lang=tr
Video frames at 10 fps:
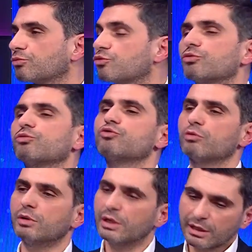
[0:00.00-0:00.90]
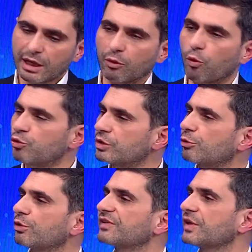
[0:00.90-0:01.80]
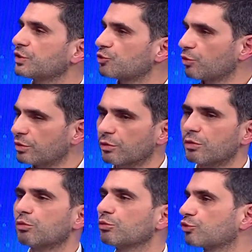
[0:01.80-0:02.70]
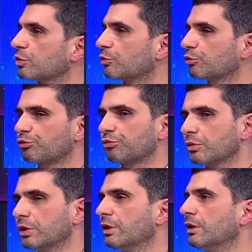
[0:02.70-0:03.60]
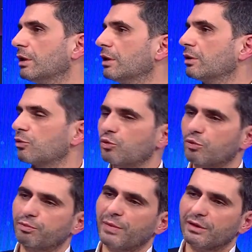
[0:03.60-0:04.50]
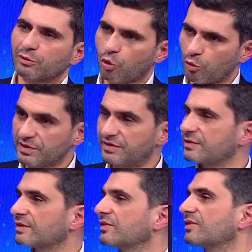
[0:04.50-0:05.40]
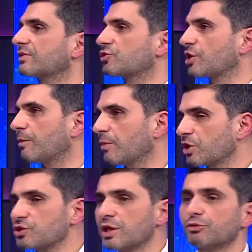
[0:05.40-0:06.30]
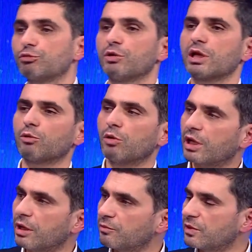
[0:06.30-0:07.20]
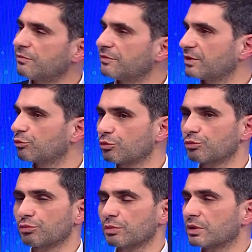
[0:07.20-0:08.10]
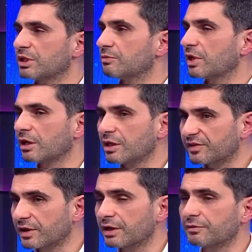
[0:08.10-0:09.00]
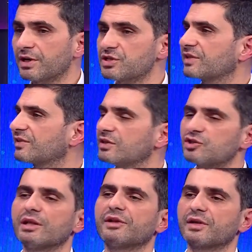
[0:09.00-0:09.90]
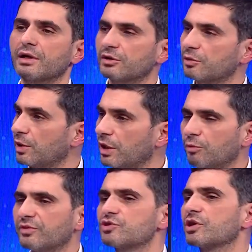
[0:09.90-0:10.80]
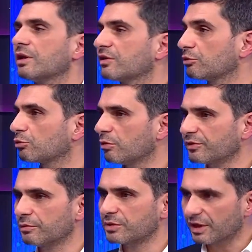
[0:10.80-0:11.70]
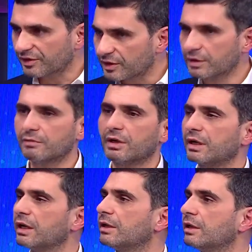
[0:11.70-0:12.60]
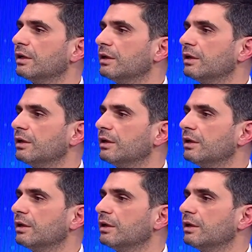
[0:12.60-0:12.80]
Çünkü şu yani oyuna göre sadece oyuna göre konuşamıyoruz. Evet. Yani Covid, sıkışan maçlar, sürekli oynanan bir fikstür, kim ne kadar sakat verecek. İnşallah sakatlık bela olmaz. İnşallah hastalık olmaz ama bir de hastalık var yani.